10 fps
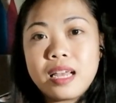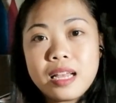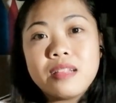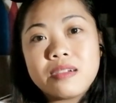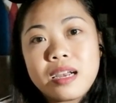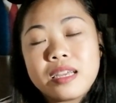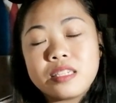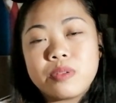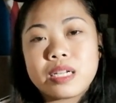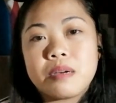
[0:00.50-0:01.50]
Hello guys!
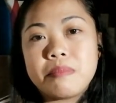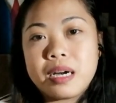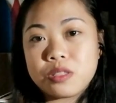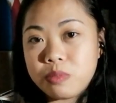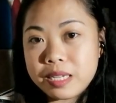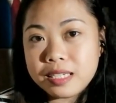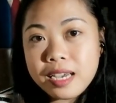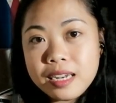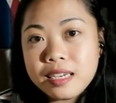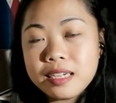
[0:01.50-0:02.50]
Welcome back to my
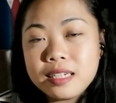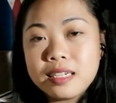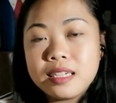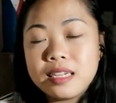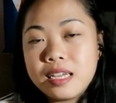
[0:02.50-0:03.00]
channel!